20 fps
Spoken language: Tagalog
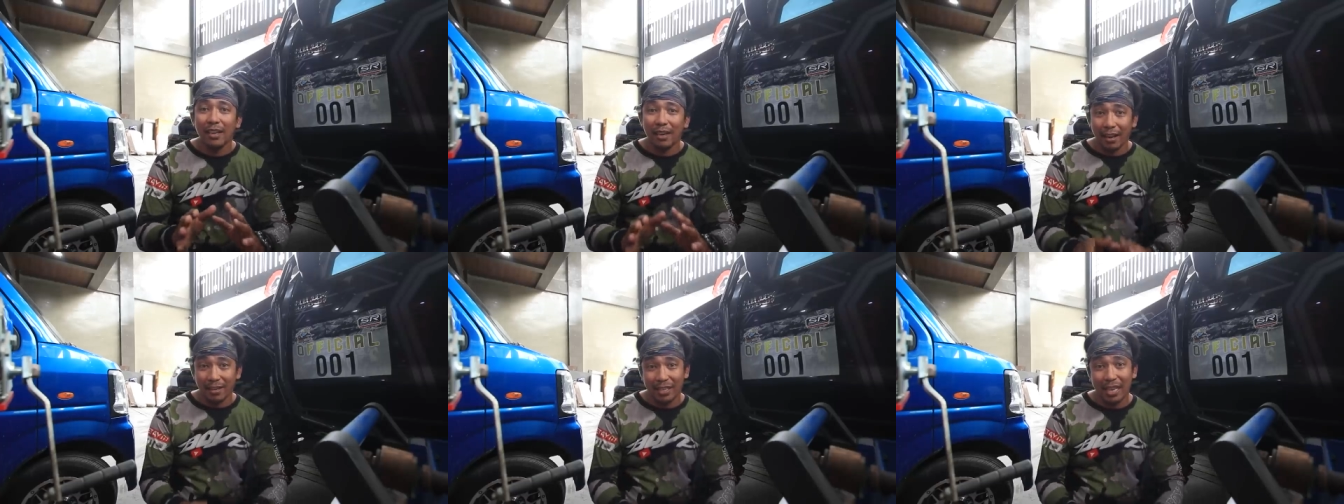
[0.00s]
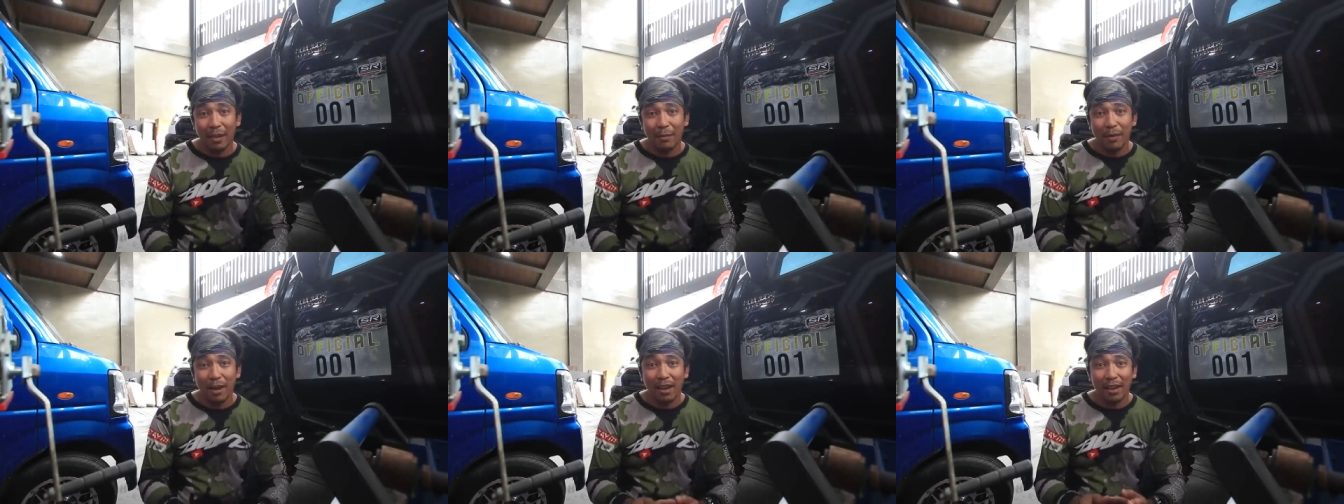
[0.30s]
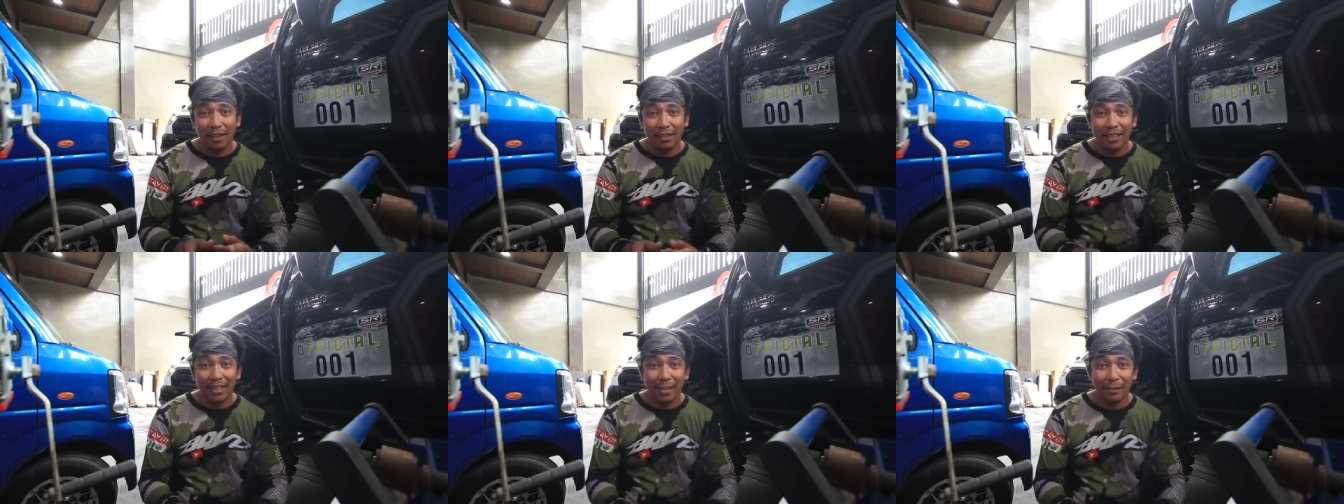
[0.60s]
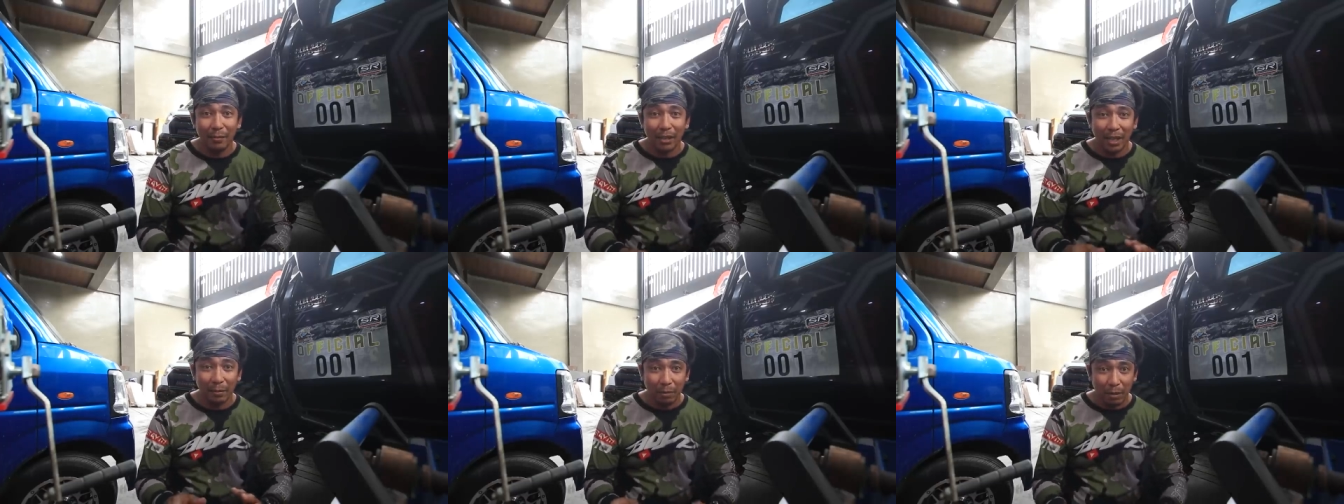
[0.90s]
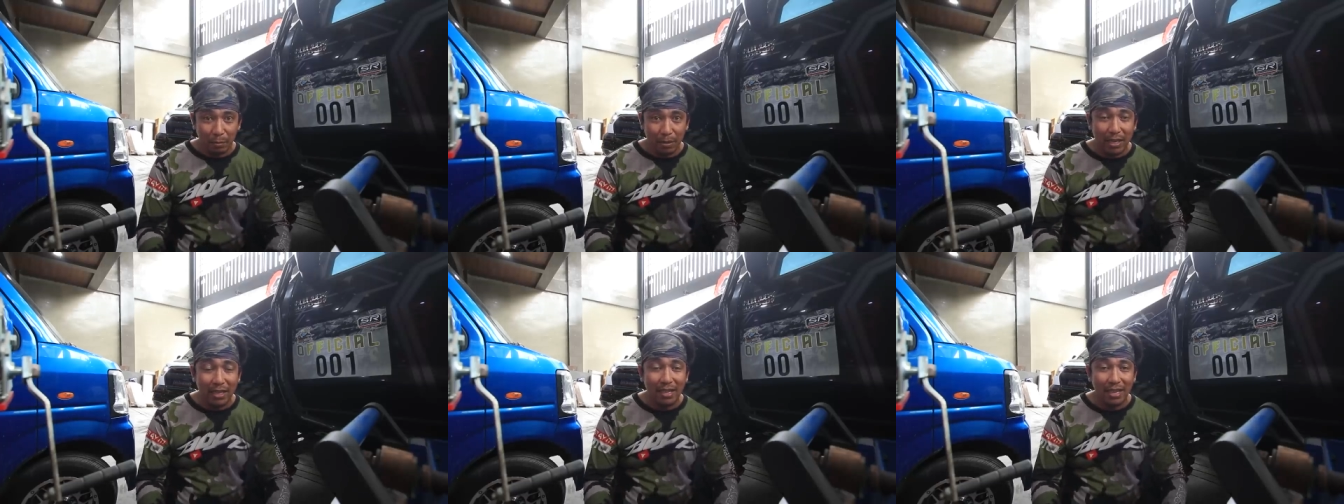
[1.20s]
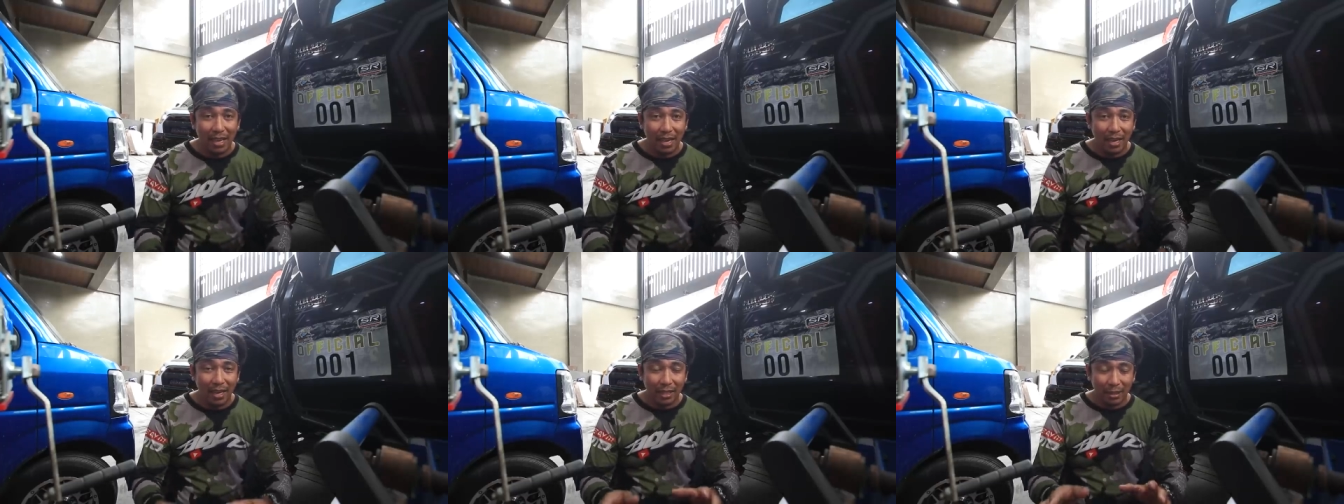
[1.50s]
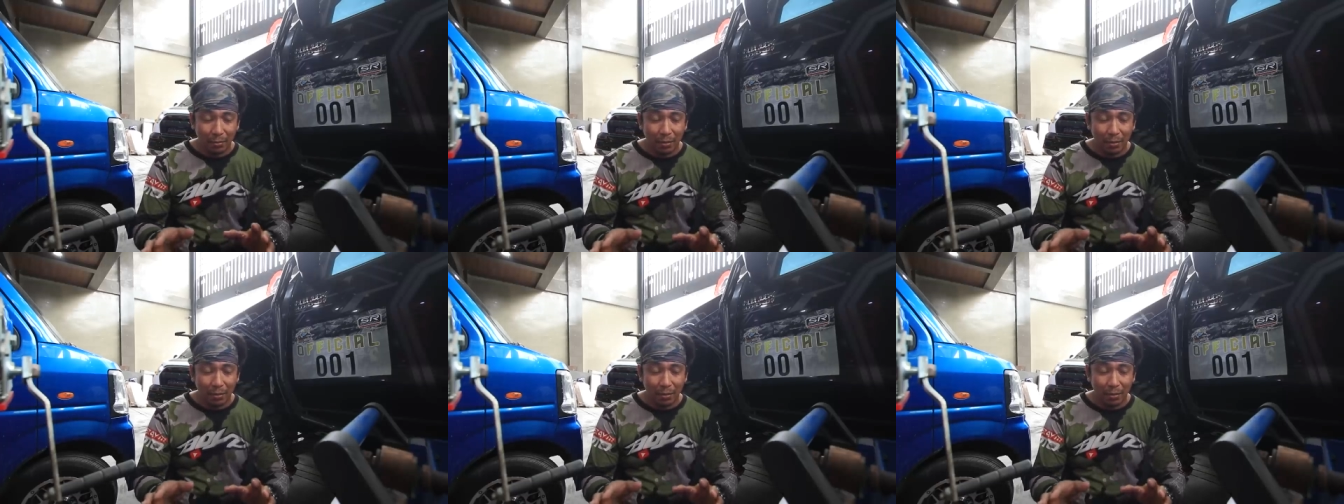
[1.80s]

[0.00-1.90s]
kasama ang kanilang mga pamilya at